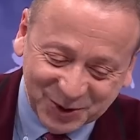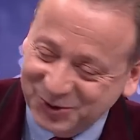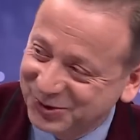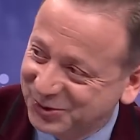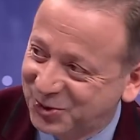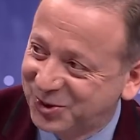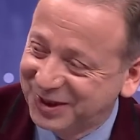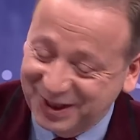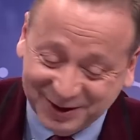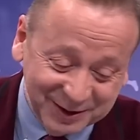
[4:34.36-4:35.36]
O
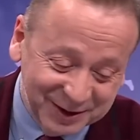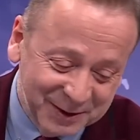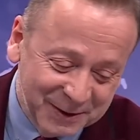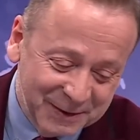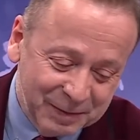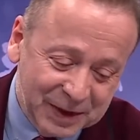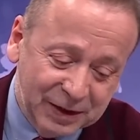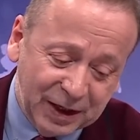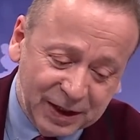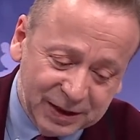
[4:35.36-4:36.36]
golünü attı.
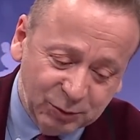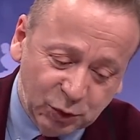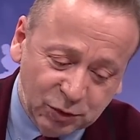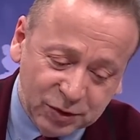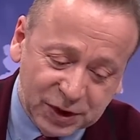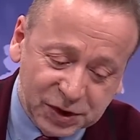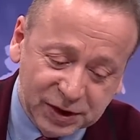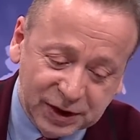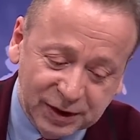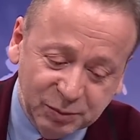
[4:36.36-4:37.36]
Daha 29
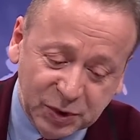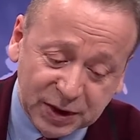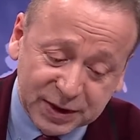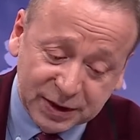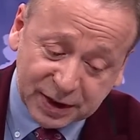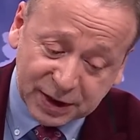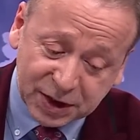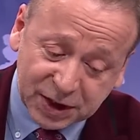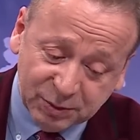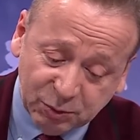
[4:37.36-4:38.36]
yaşında piyasa
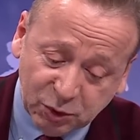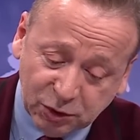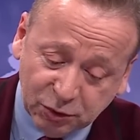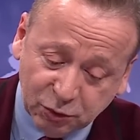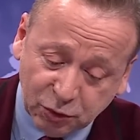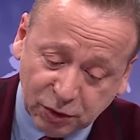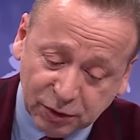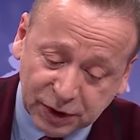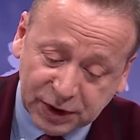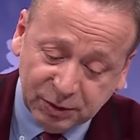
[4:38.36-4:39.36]
değeri 20 milyon
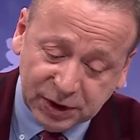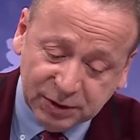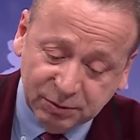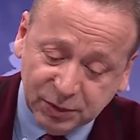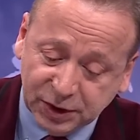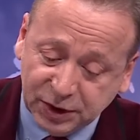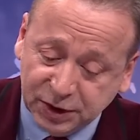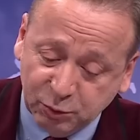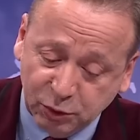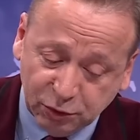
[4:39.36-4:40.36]
euro, 2021'de
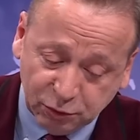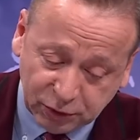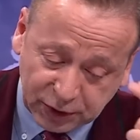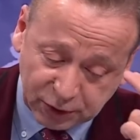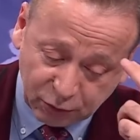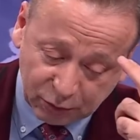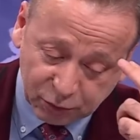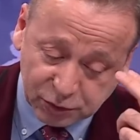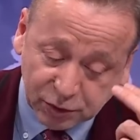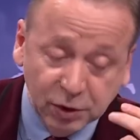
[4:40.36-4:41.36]
40 milyon eurolara
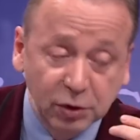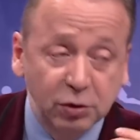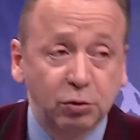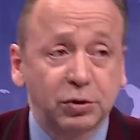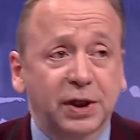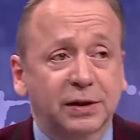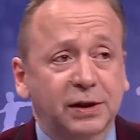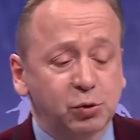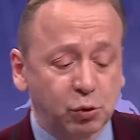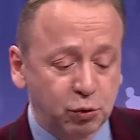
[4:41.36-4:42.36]
görmüştü.
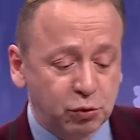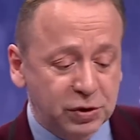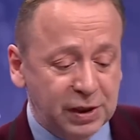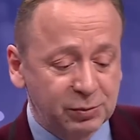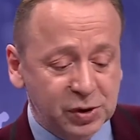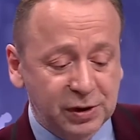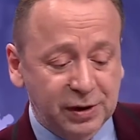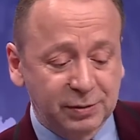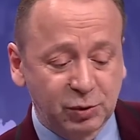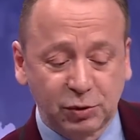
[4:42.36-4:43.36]
Lorient'ten çok ucuz
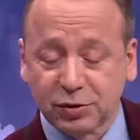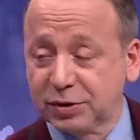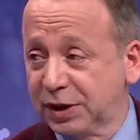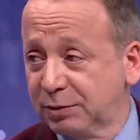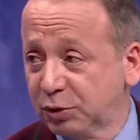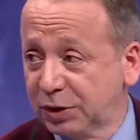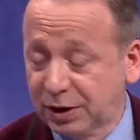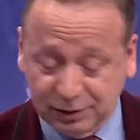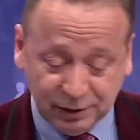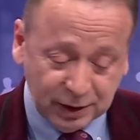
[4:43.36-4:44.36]
almışlardı biliyorsun
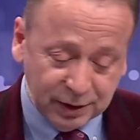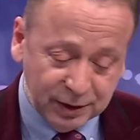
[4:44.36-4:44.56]
2016'da. Hı.